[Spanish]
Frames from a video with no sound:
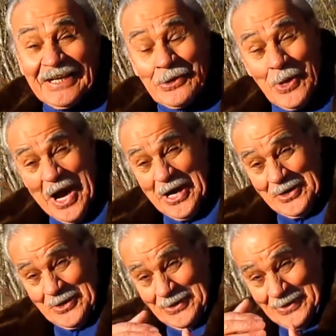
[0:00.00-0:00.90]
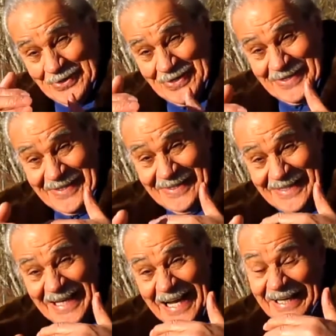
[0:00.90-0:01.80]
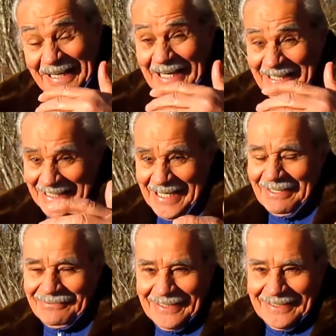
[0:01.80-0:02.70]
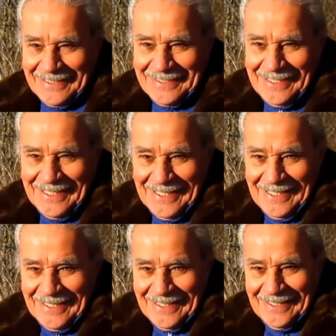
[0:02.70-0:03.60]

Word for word: juego de la realidad y la fantasía,